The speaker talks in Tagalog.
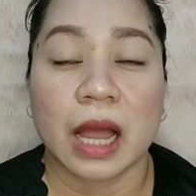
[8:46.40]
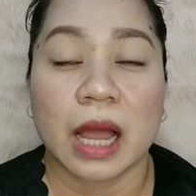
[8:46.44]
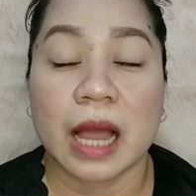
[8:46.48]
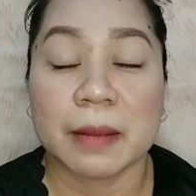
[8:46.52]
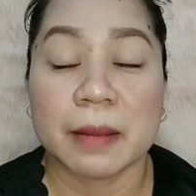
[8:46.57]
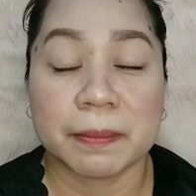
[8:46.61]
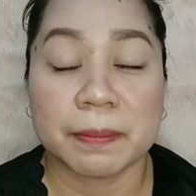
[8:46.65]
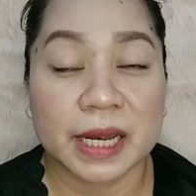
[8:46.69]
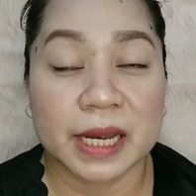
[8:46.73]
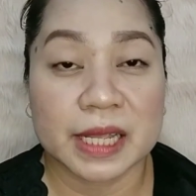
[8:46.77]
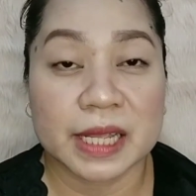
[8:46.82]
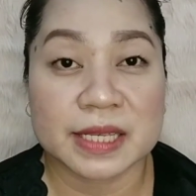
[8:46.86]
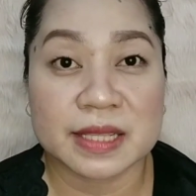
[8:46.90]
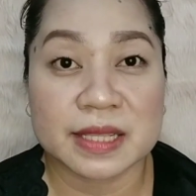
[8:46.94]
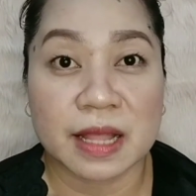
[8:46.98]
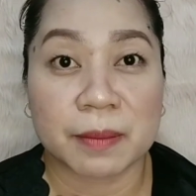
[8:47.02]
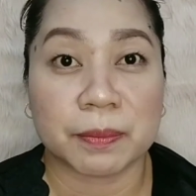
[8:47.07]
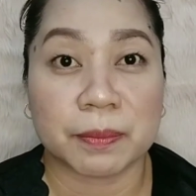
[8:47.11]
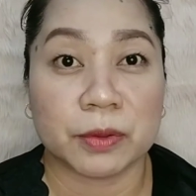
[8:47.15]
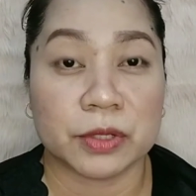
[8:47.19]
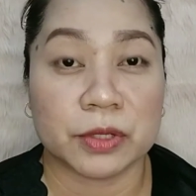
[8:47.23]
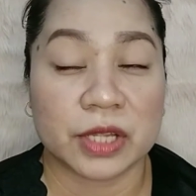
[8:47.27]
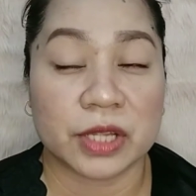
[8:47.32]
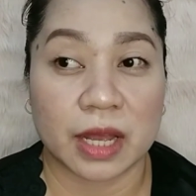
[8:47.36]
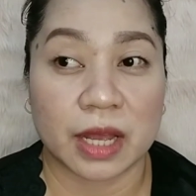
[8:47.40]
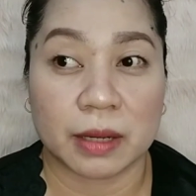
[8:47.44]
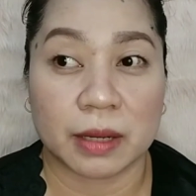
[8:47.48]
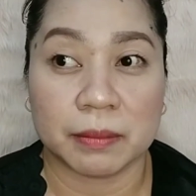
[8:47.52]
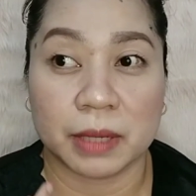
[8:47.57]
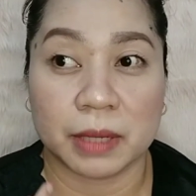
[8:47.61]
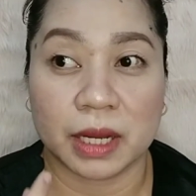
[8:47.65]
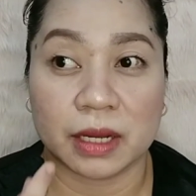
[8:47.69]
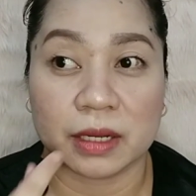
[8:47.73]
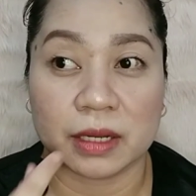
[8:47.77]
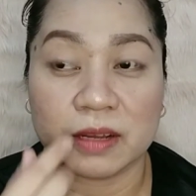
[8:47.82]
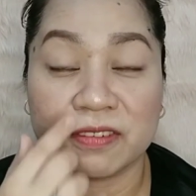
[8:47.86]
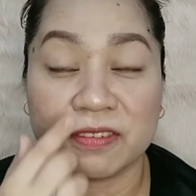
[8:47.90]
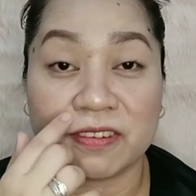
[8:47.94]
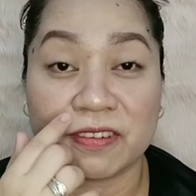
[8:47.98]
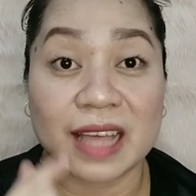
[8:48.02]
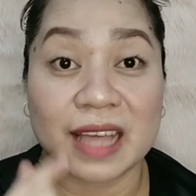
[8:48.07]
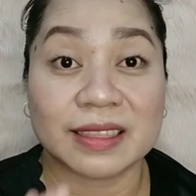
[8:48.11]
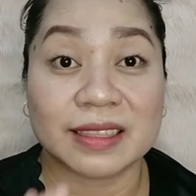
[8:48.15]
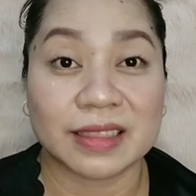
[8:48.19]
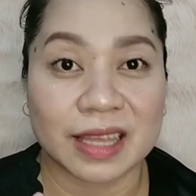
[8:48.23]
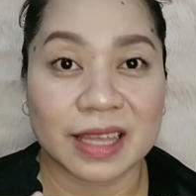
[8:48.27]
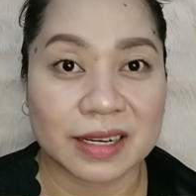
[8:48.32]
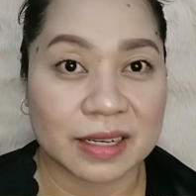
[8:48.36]
ang bilis lang po niyang
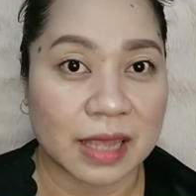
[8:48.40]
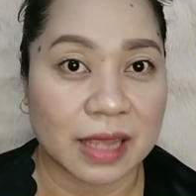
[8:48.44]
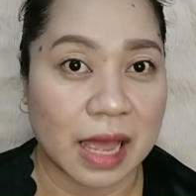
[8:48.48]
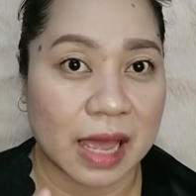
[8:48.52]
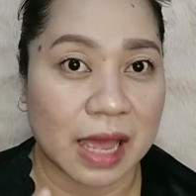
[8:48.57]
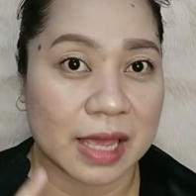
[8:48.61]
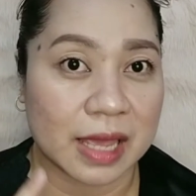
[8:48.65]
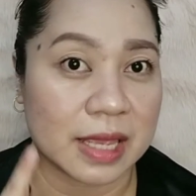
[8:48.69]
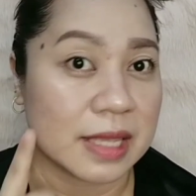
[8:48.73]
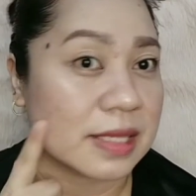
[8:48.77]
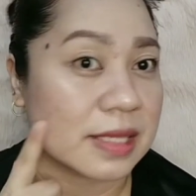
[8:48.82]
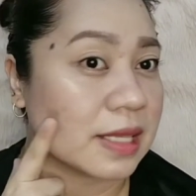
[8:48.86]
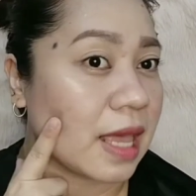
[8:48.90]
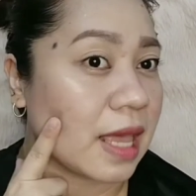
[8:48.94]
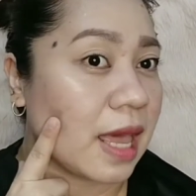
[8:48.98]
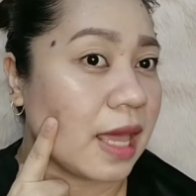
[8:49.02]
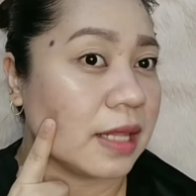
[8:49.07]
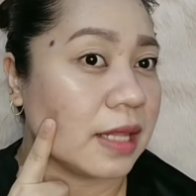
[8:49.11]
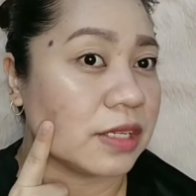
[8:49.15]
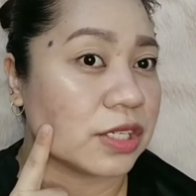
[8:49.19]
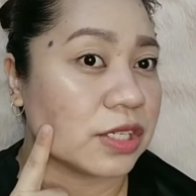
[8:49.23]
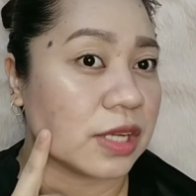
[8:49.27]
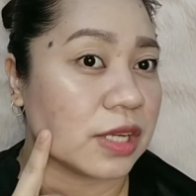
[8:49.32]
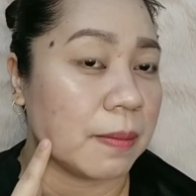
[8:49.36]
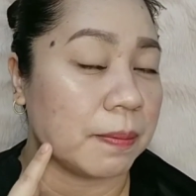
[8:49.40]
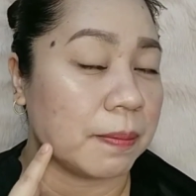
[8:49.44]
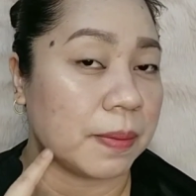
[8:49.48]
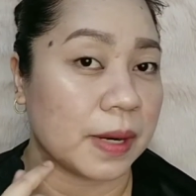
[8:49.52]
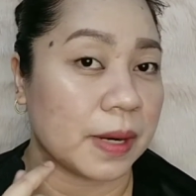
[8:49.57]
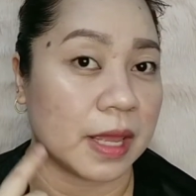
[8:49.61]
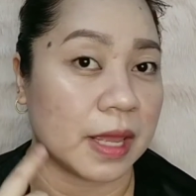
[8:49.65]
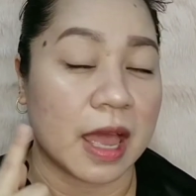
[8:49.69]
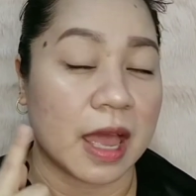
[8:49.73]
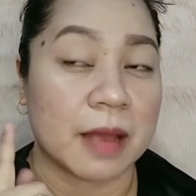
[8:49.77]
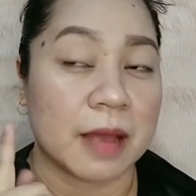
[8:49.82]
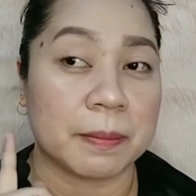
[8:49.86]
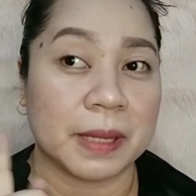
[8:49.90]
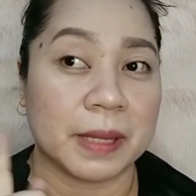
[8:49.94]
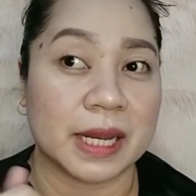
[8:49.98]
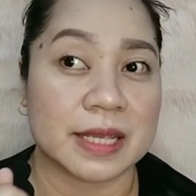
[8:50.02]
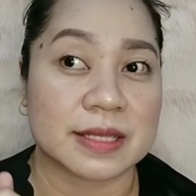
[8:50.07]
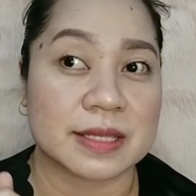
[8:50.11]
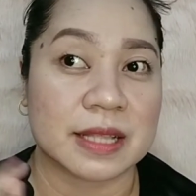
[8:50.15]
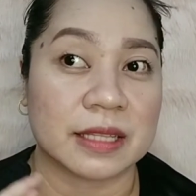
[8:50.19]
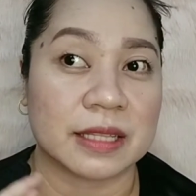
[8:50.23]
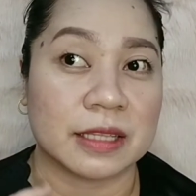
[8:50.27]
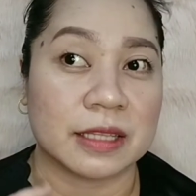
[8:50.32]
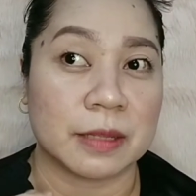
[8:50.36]
mag-flatten guys and syempre, ang
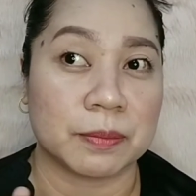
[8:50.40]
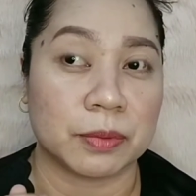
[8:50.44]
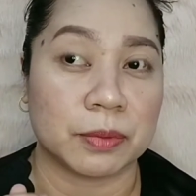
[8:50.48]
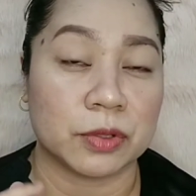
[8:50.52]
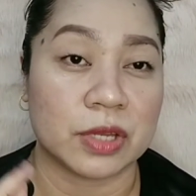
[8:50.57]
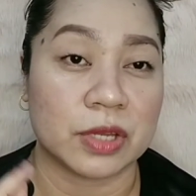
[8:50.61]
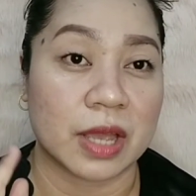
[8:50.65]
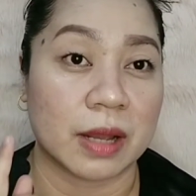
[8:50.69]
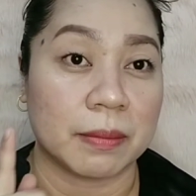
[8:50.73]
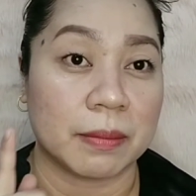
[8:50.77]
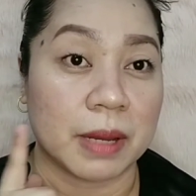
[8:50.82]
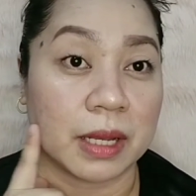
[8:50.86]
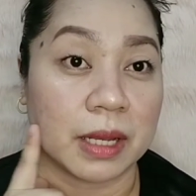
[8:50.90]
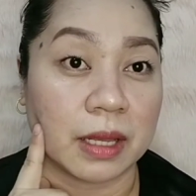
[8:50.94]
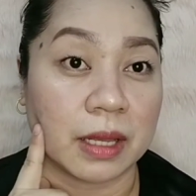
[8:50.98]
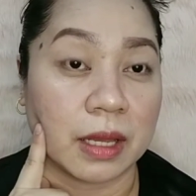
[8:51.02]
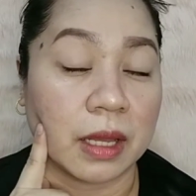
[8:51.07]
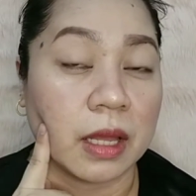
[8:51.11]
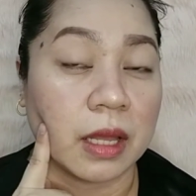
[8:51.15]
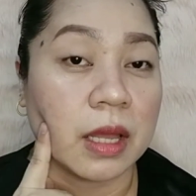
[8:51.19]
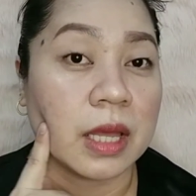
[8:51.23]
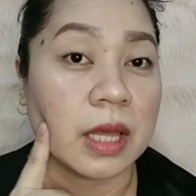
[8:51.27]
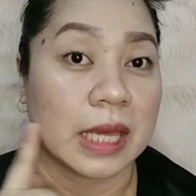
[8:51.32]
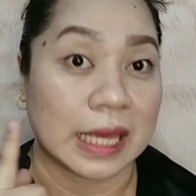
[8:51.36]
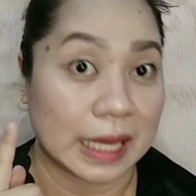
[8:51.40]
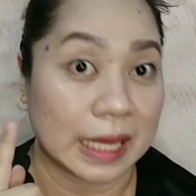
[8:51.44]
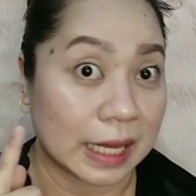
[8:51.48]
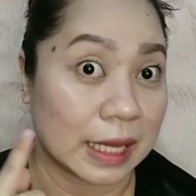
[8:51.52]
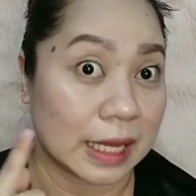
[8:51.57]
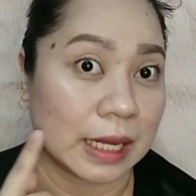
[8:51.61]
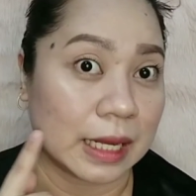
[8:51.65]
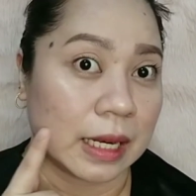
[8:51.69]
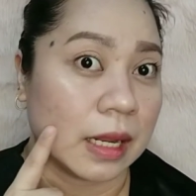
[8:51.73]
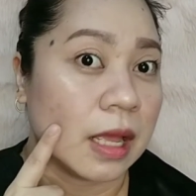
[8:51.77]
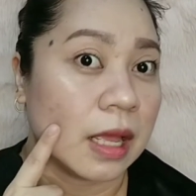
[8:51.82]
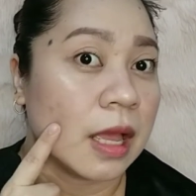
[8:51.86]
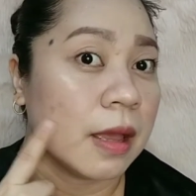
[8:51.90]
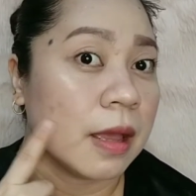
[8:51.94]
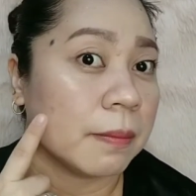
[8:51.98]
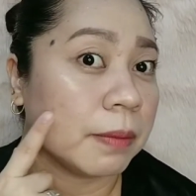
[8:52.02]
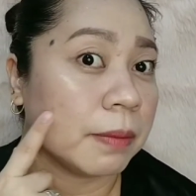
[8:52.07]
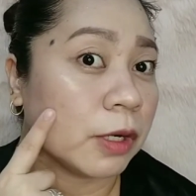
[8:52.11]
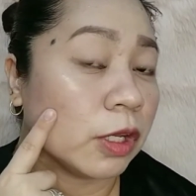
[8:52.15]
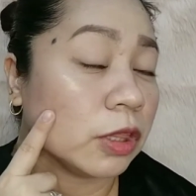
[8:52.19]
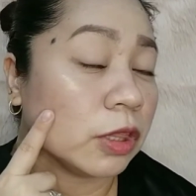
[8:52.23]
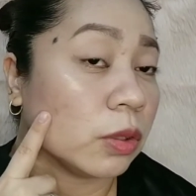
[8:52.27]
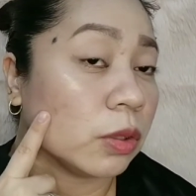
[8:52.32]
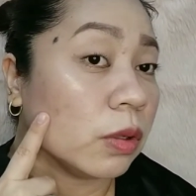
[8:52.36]
bilis lang din po niyang mag-heal.
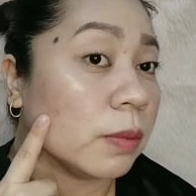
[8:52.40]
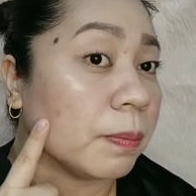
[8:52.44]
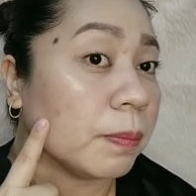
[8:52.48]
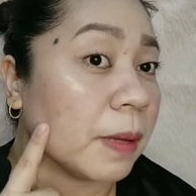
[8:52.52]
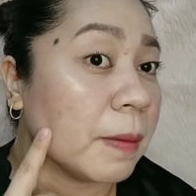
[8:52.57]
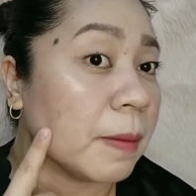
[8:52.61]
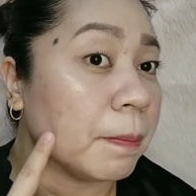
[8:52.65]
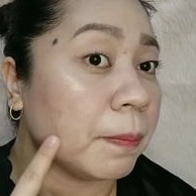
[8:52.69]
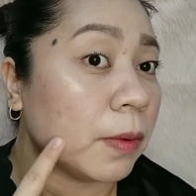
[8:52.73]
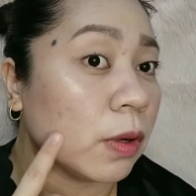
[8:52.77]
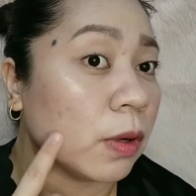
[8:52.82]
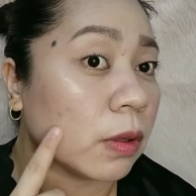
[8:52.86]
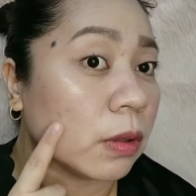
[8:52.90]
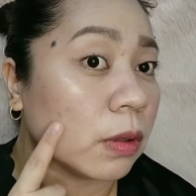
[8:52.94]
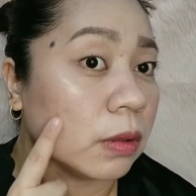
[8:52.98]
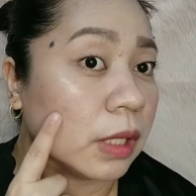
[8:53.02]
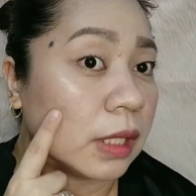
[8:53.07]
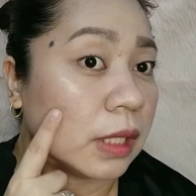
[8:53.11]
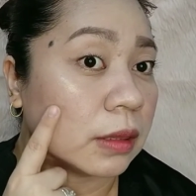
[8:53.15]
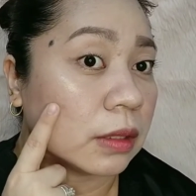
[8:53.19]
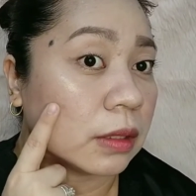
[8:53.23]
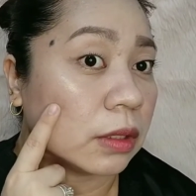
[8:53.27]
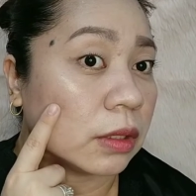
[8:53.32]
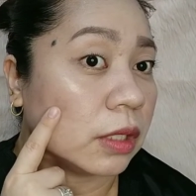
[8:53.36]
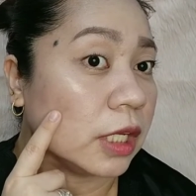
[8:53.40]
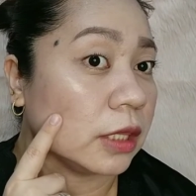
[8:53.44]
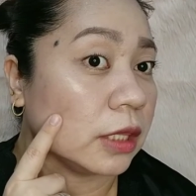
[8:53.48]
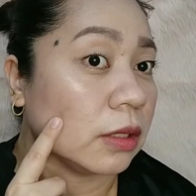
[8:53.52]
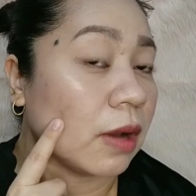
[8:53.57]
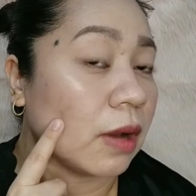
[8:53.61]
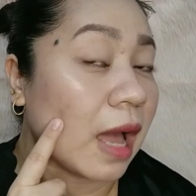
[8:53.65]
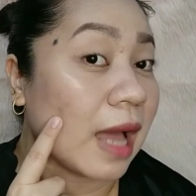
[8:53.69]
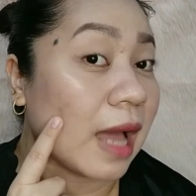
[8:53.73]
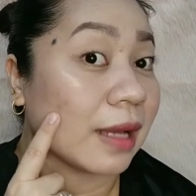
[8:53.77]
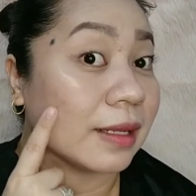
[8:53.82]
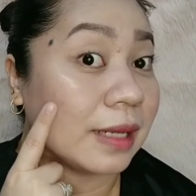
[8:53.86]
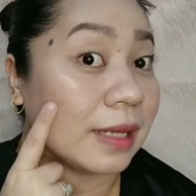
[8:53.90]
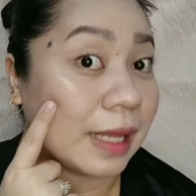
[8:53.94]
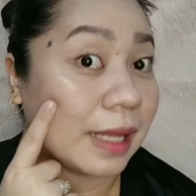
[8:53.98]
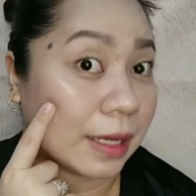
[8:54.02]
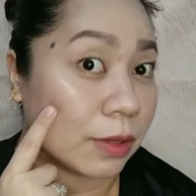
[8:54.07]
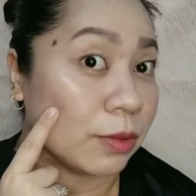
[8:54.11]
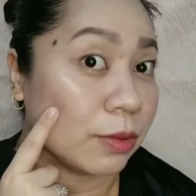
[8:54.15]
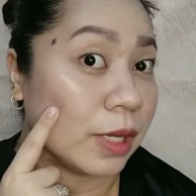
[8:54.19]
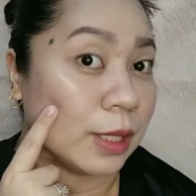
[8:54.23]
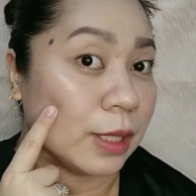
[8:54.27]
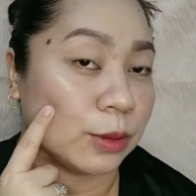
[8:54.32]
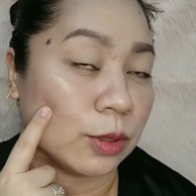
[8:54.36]
Pero itong pimple kong ito, itong acne
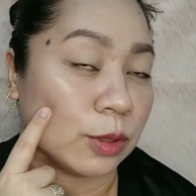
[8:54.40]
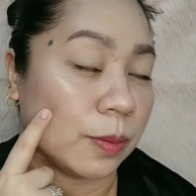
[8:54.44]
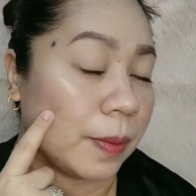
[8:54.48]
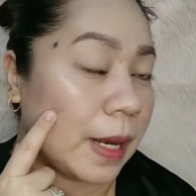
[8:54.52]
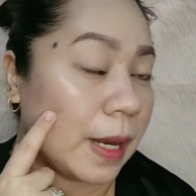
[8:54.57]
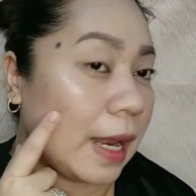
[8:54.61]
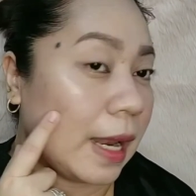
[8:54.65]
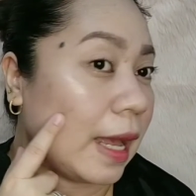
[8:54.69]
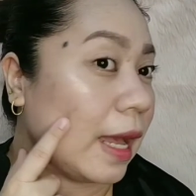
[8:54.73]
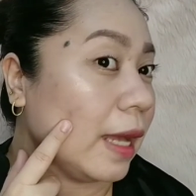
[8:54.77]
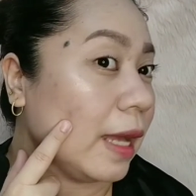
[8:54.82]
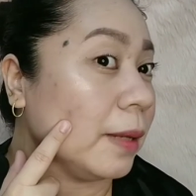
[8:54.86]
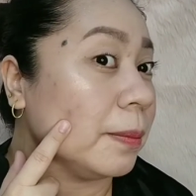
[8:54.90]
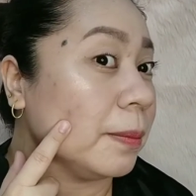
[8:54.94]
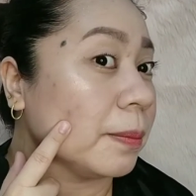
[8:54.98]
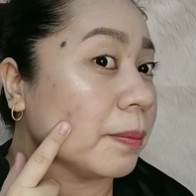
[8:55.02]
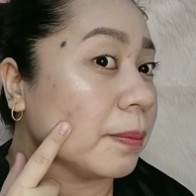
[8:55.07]
kong ito pala,